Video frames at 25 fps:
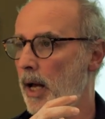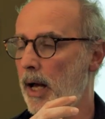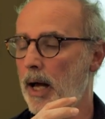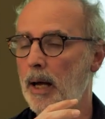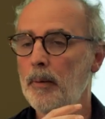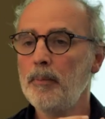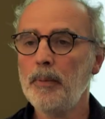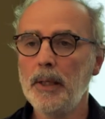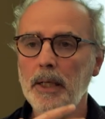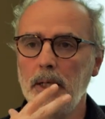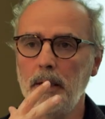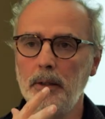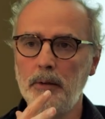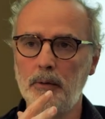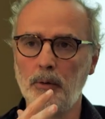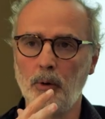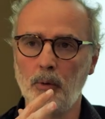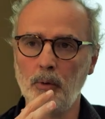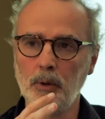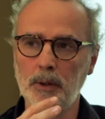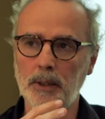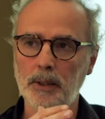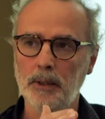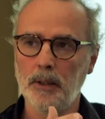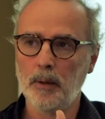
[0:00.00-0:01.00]
un
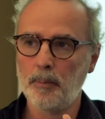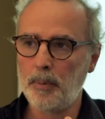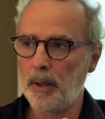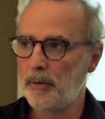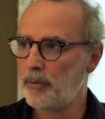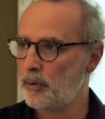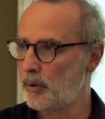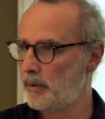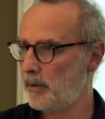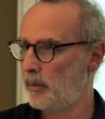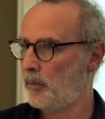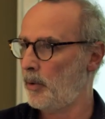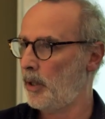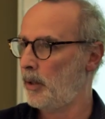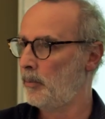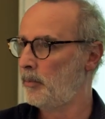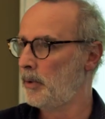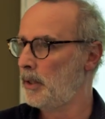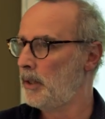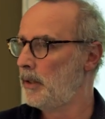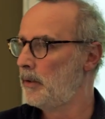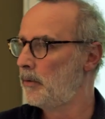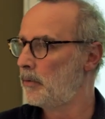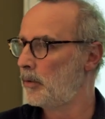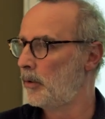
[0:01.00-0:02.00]
militant qui n'est pas forcément un
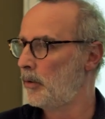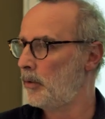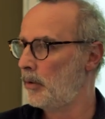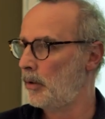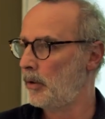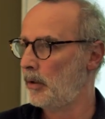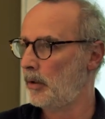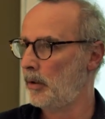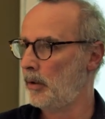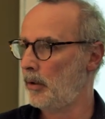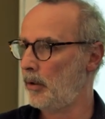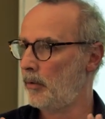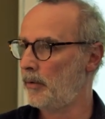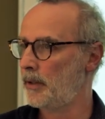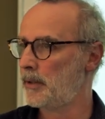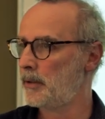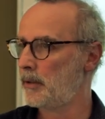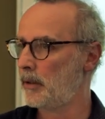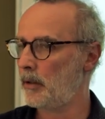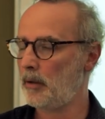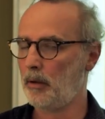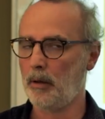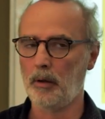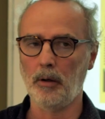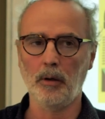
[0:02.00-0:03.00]
militant, euh, on va
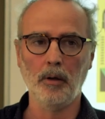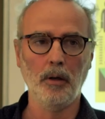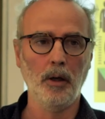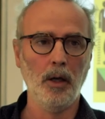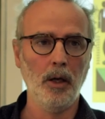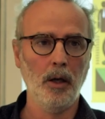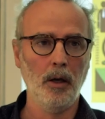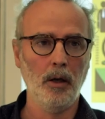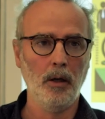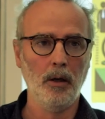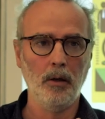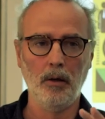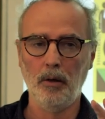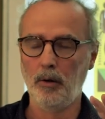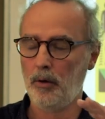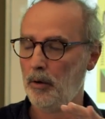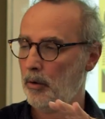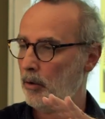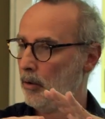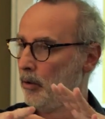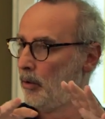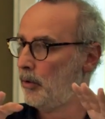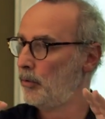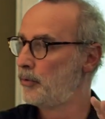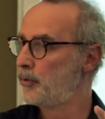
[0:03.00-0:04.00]
dire,
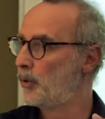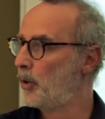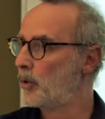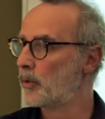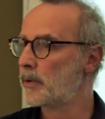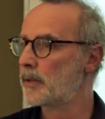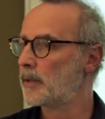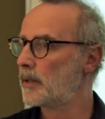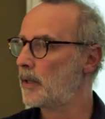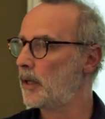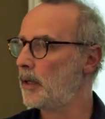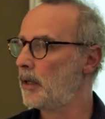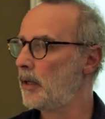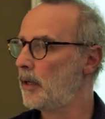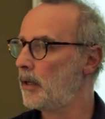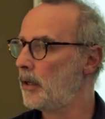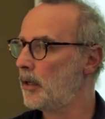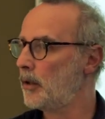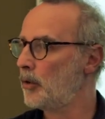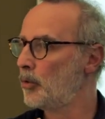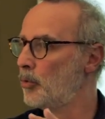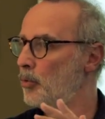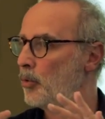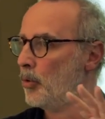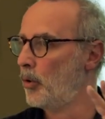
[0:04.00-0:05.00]
euh,
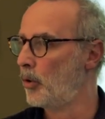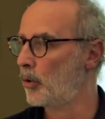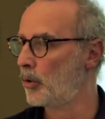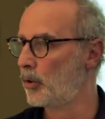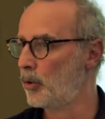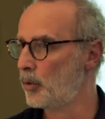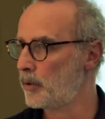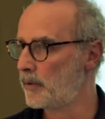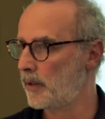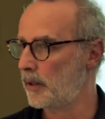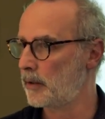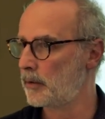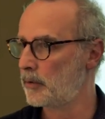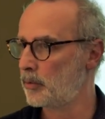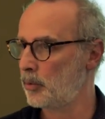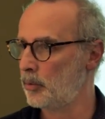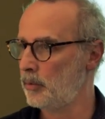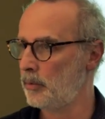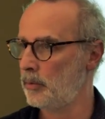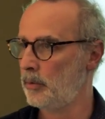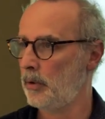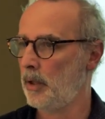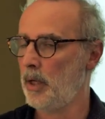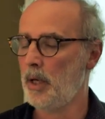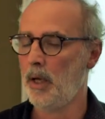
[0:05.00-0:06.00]
français ou
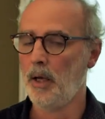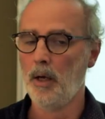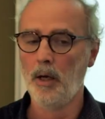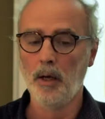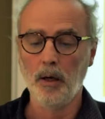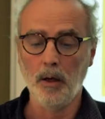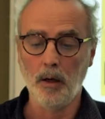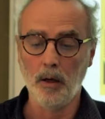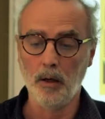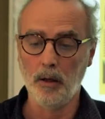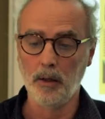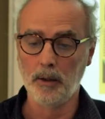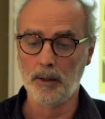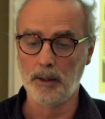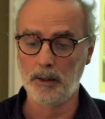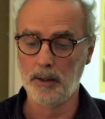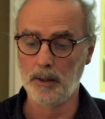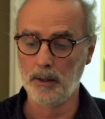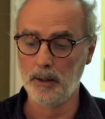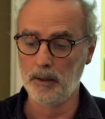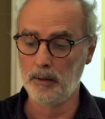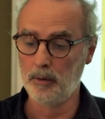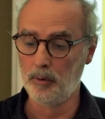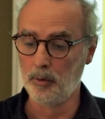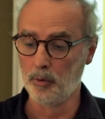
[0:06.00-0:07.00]
anglo-saxon,
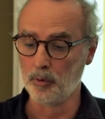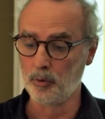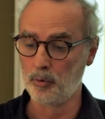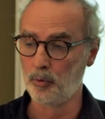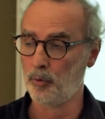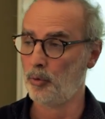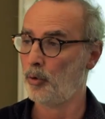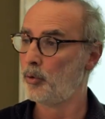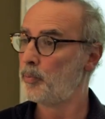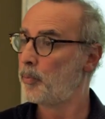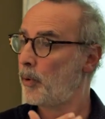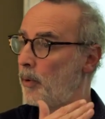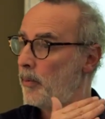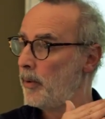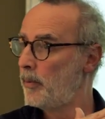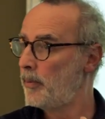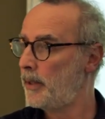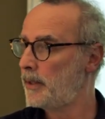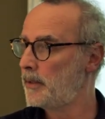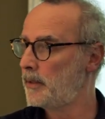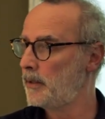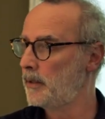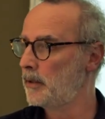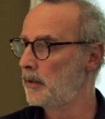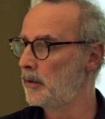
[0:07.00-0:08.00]
qui est dans une autre
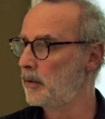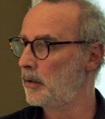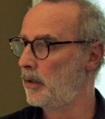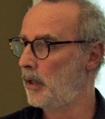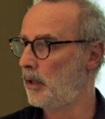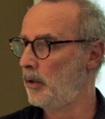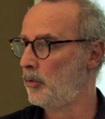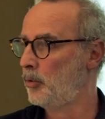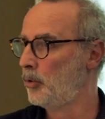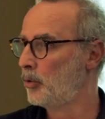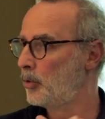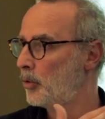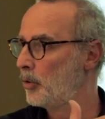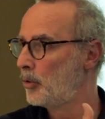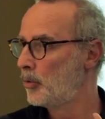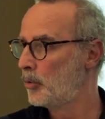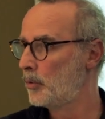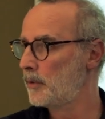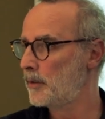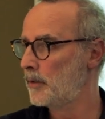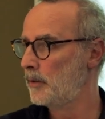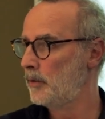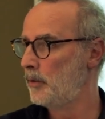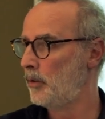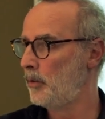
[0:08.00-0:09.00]
problématique, un autre
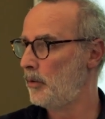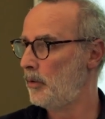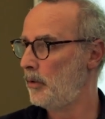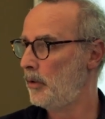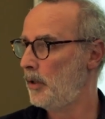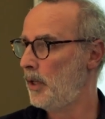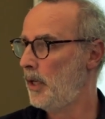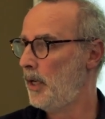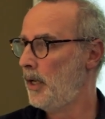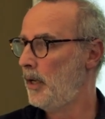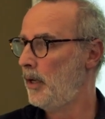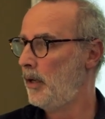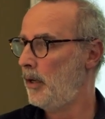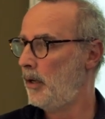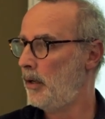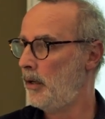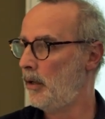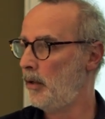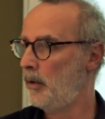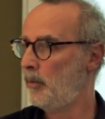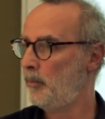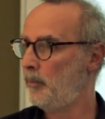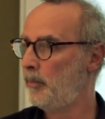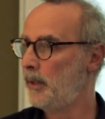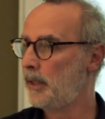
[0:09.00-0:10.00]
continent,
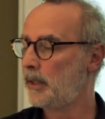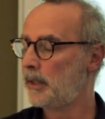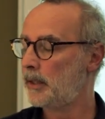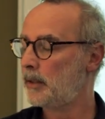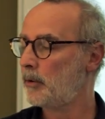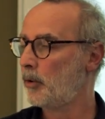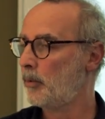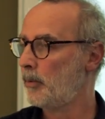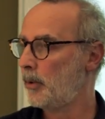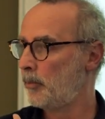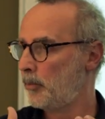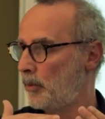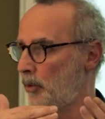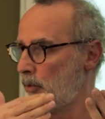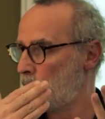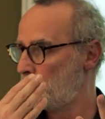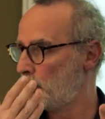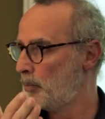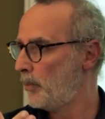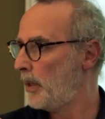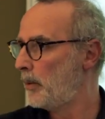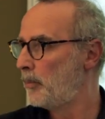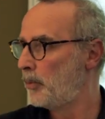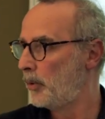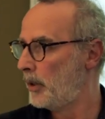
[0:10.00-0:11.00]
mais qui en même temps
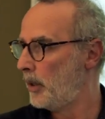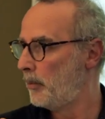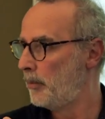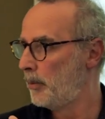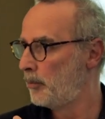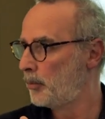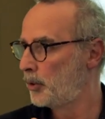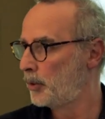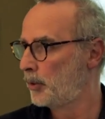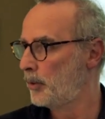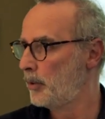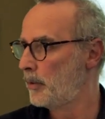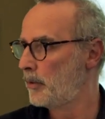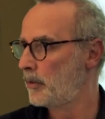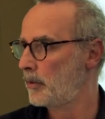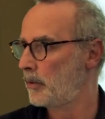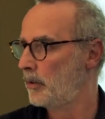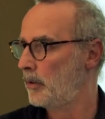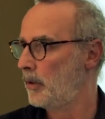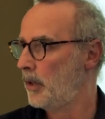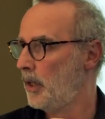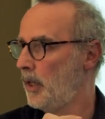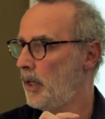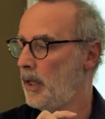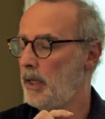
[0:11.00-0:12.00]
se bat pour la même chose.
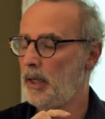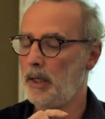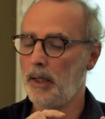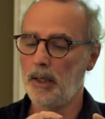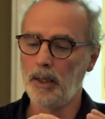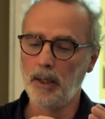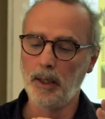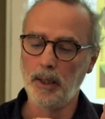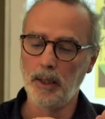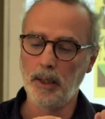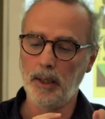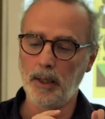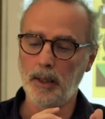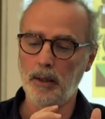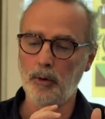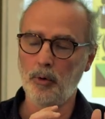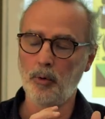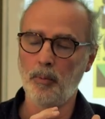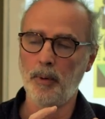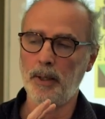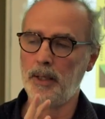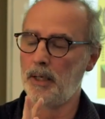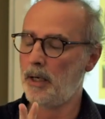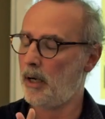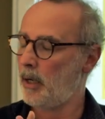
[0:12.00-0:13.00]
Et,
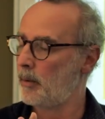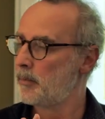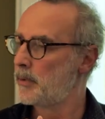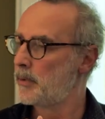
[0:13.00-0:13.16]
de manière